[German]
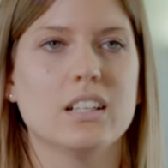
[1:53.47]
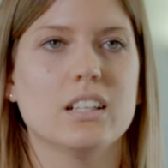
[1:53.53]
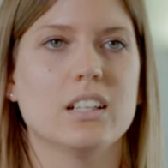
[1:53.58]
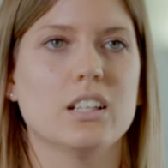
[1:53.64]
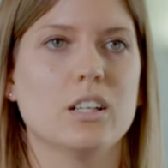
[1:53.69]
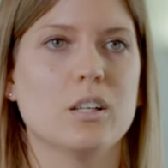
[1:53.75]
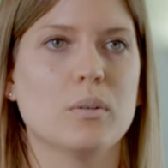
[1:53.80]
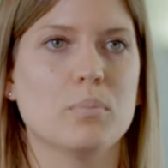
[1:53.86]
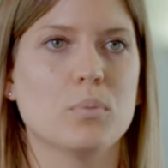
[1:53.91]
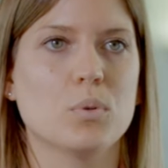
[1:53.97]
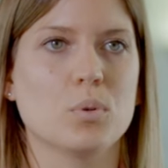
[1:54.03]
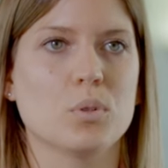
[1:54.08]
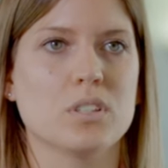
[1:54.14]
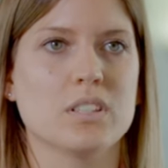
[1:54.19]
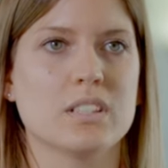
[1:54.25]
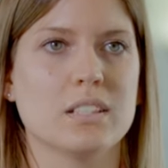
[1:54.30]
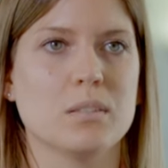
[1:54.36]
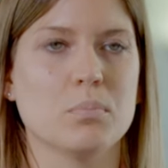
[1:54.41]
Ähm,
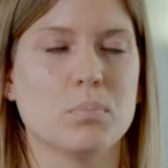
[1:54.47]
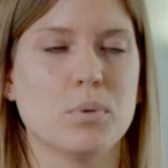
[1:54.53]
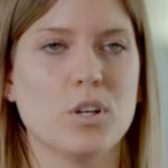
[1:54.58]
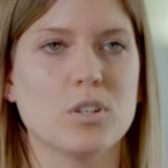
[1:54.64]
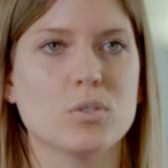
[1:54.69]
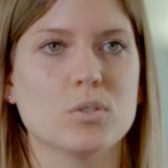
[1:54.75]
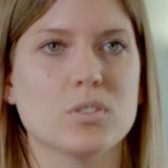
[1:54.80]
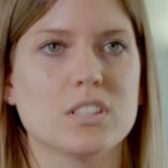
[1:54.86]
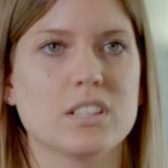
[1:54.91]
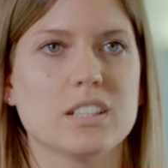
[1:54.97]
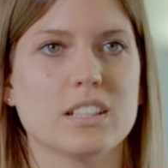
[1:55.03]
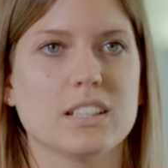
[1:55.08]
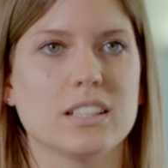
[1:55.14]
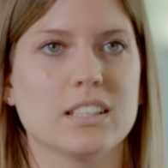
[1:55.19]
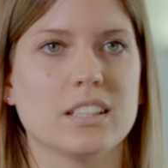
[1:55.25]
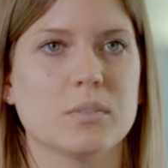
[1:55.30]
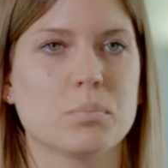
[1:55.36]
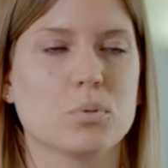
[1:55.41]
und im
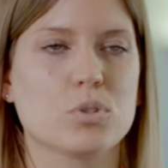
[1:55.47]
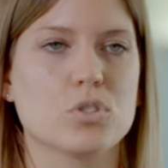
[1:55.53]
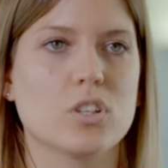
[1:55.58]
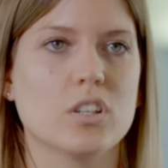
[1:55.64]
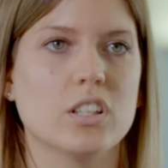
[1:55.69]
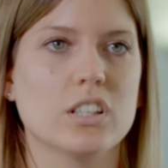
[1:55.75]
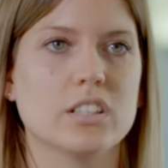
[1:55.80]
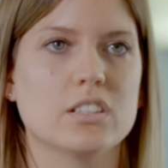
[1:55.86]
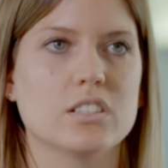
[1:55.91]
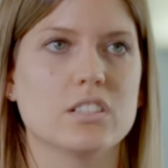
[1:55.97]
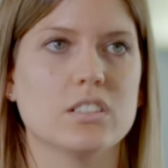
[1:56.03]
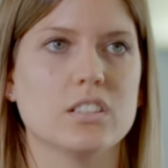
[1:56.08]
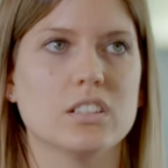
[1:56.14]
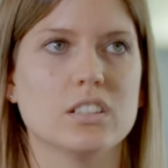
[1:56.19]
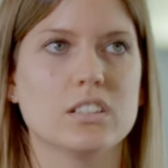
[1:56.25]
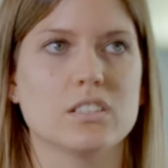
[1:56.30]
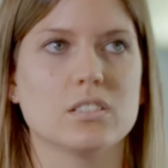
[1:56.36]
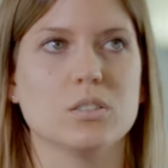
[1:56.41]
Blockunterricht
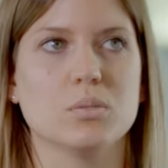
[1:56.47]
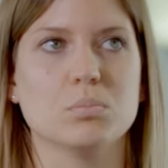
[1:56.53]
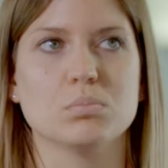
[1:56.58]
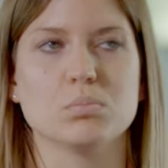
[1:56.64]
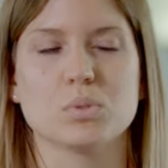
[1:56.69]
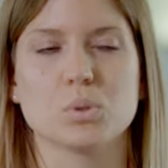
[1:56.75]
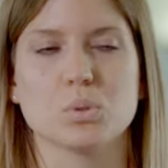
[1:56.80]
bedeutet ähm,